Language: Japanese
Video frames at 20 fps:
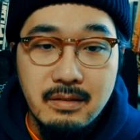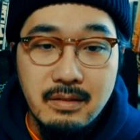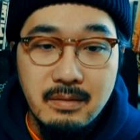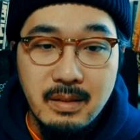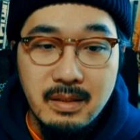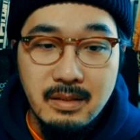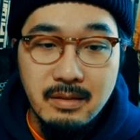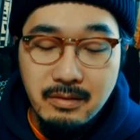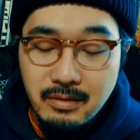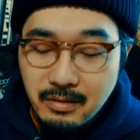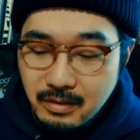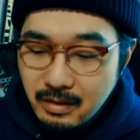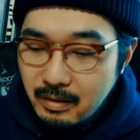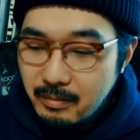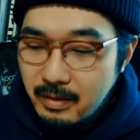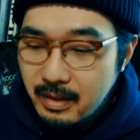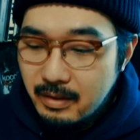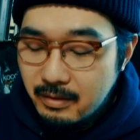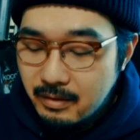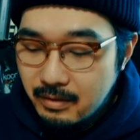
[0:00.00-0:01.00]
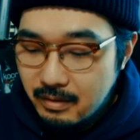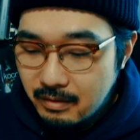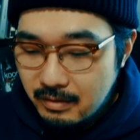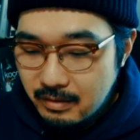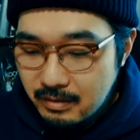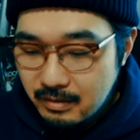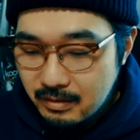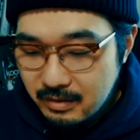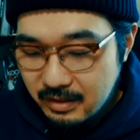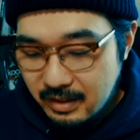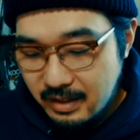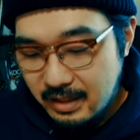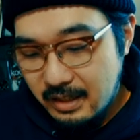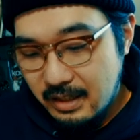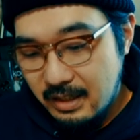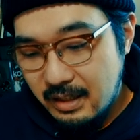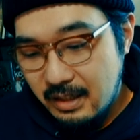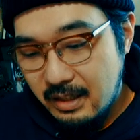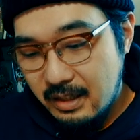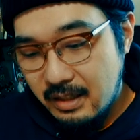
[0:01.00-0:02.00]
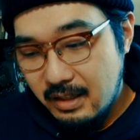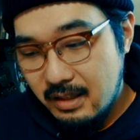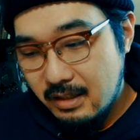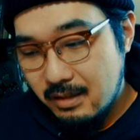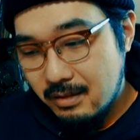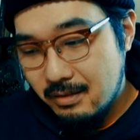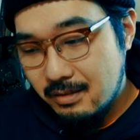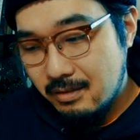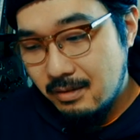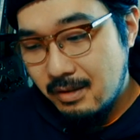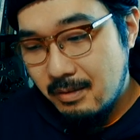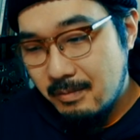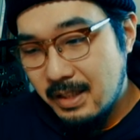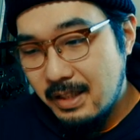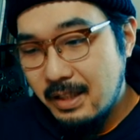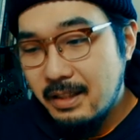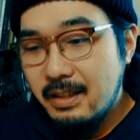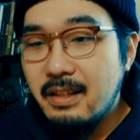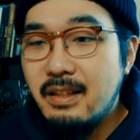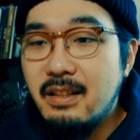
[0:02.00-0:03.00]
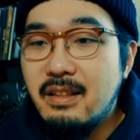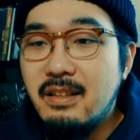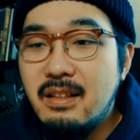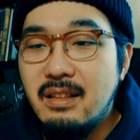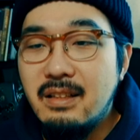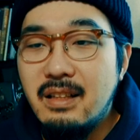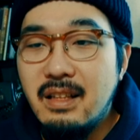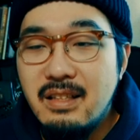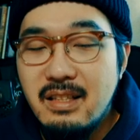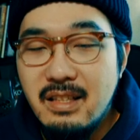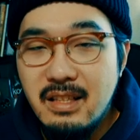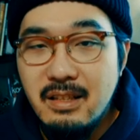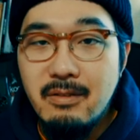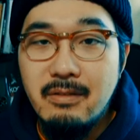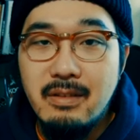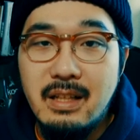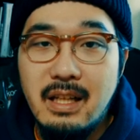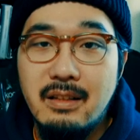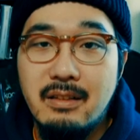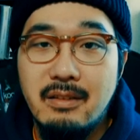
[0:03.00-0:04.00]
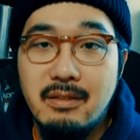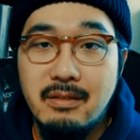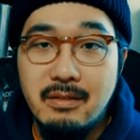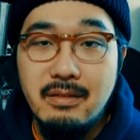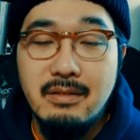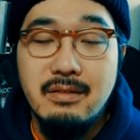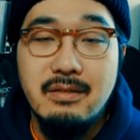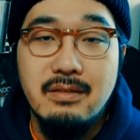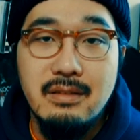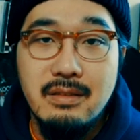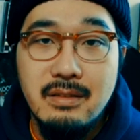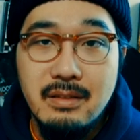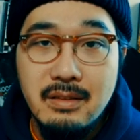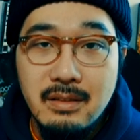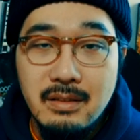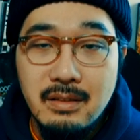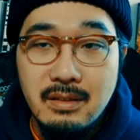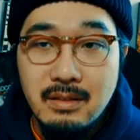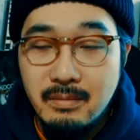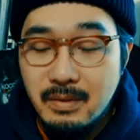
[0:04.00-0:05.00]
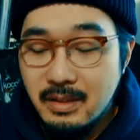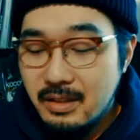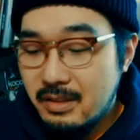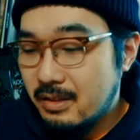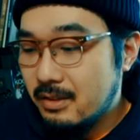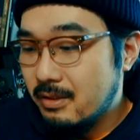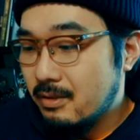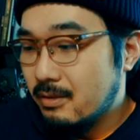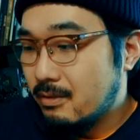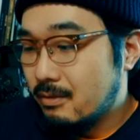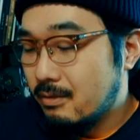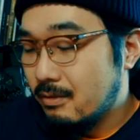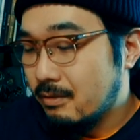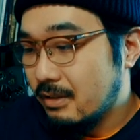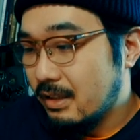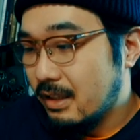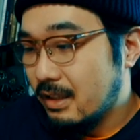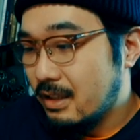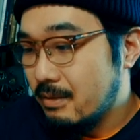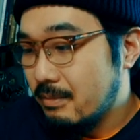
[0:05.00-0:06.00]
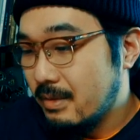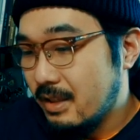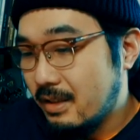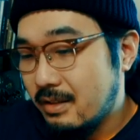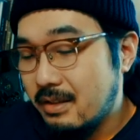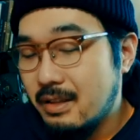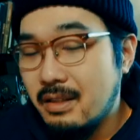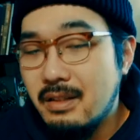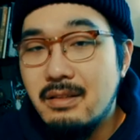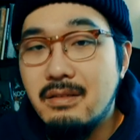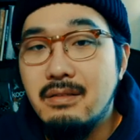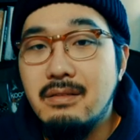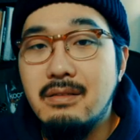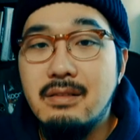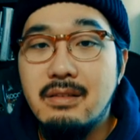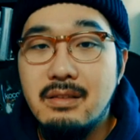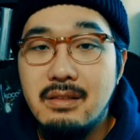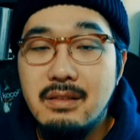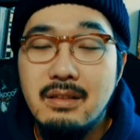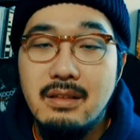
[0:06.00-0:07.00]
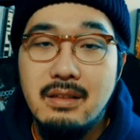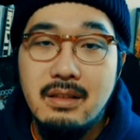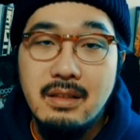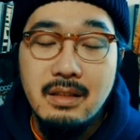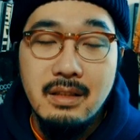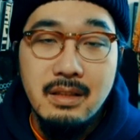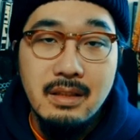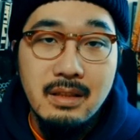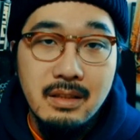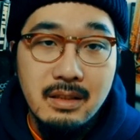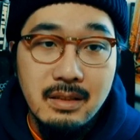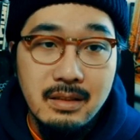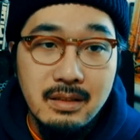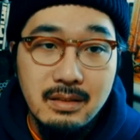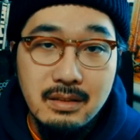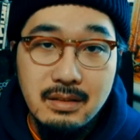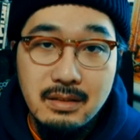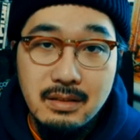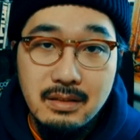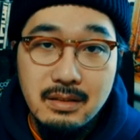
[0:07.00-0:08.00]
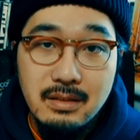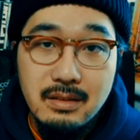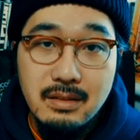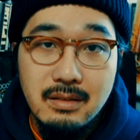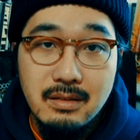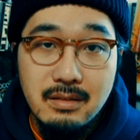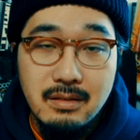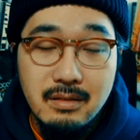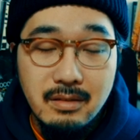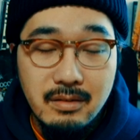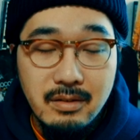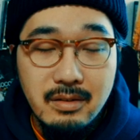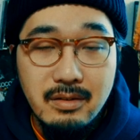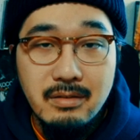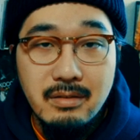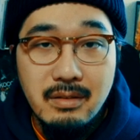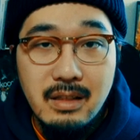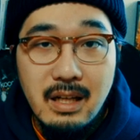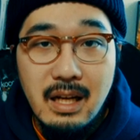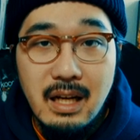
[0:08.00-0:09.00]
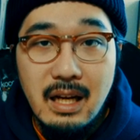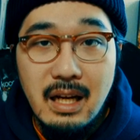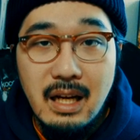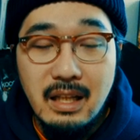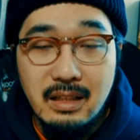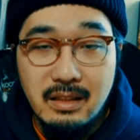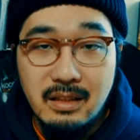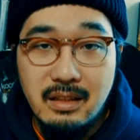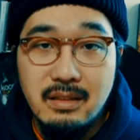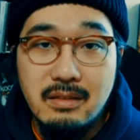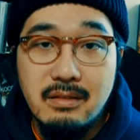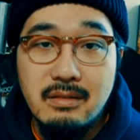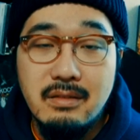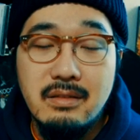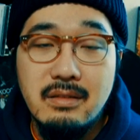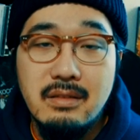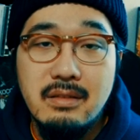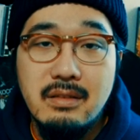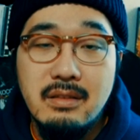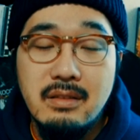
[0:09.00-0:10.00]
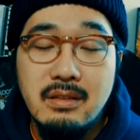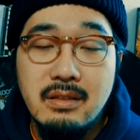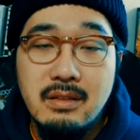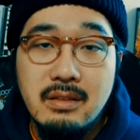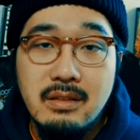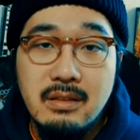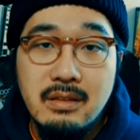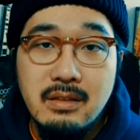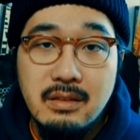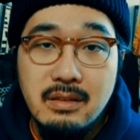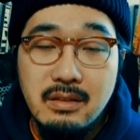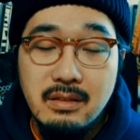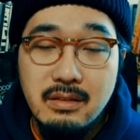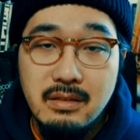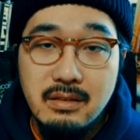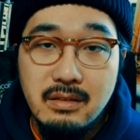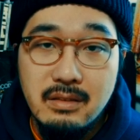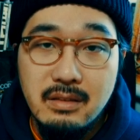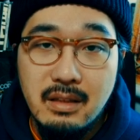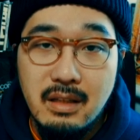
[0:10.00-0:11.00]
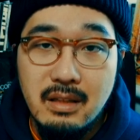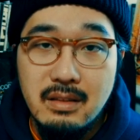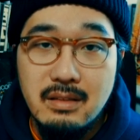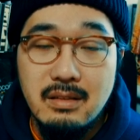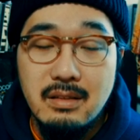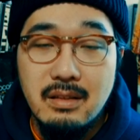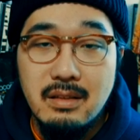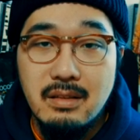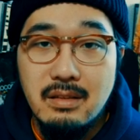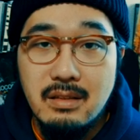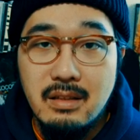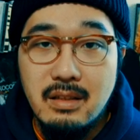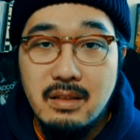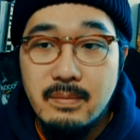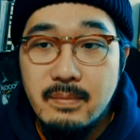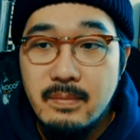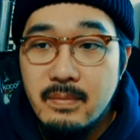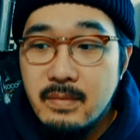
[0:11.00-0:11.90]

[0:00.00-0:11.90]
まあ、そのための、えー、それまで出てきてた血のカット、まあ、血をこう眺めてたりするし、うん、そういうのがあったという感じですね。